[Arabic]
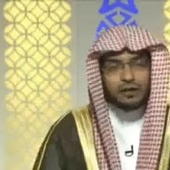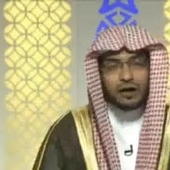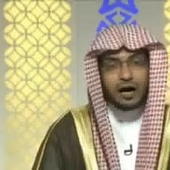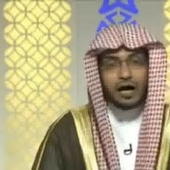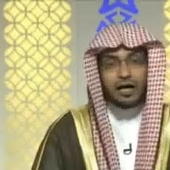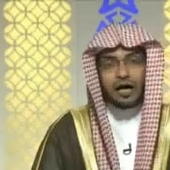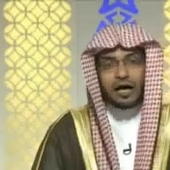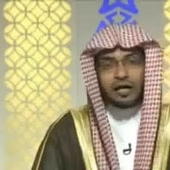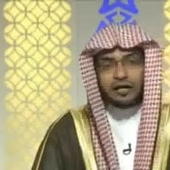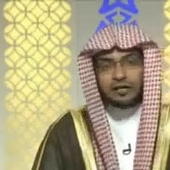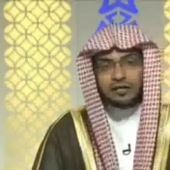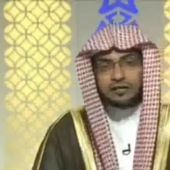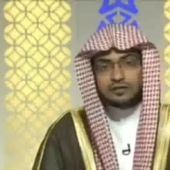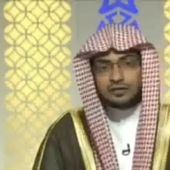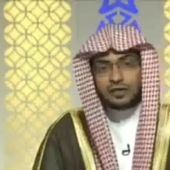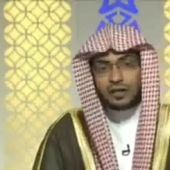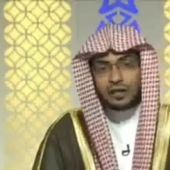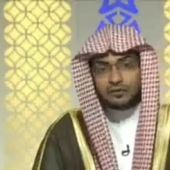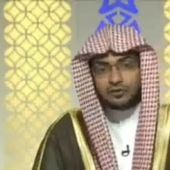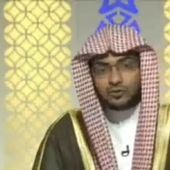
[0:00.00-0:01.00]
قال عليه
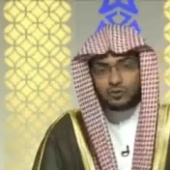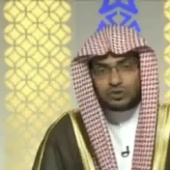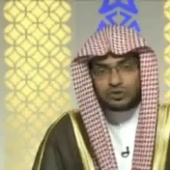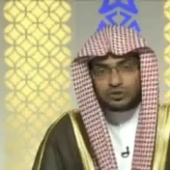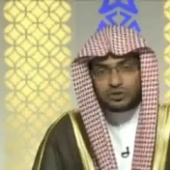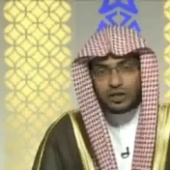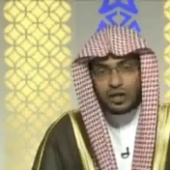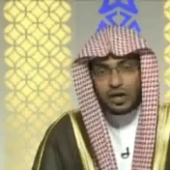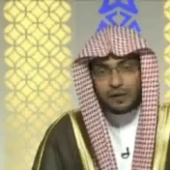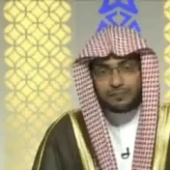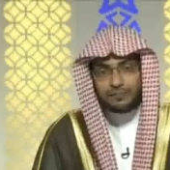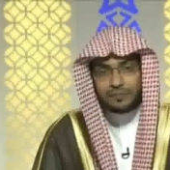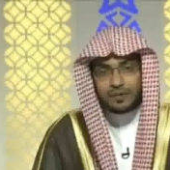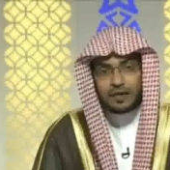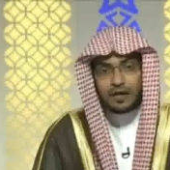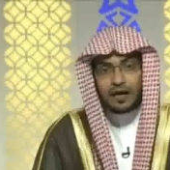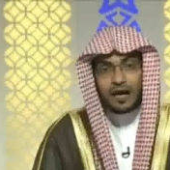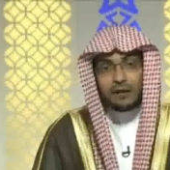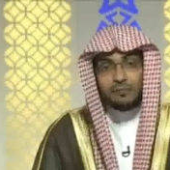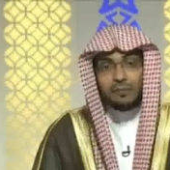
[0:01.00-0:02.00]
الصلاة والسلام
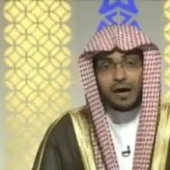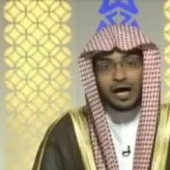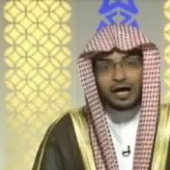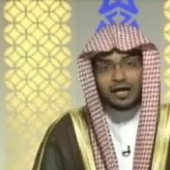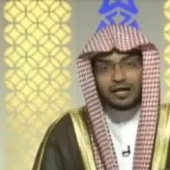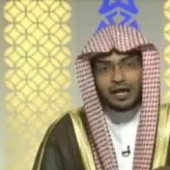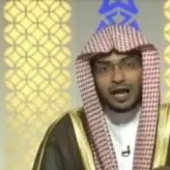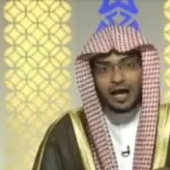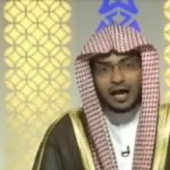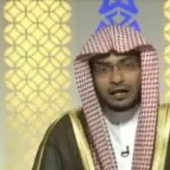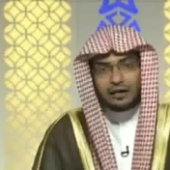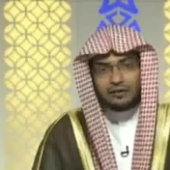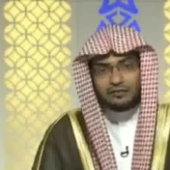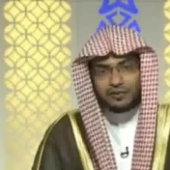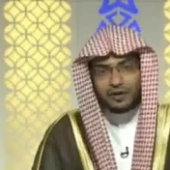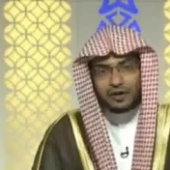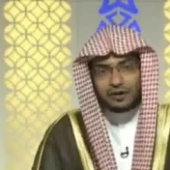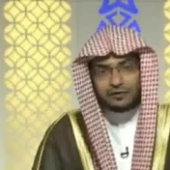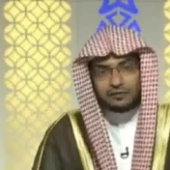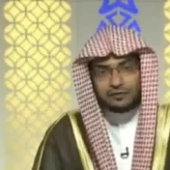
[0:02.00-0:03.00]
أما إن حلف